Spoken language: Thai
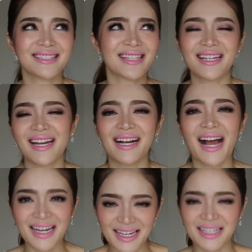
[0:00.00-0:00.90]
จินตนา
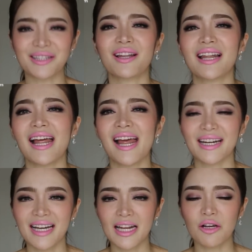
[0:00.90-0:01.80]
การในนะตอนแรก
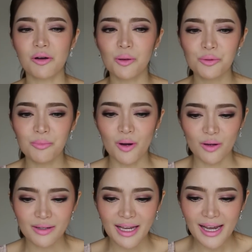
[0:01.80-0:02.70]
นะคะแล้วก็คุณหมอ
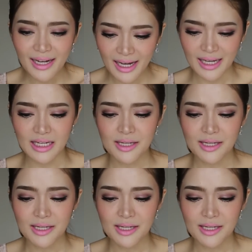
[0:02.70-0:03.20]
ก็แก้ไข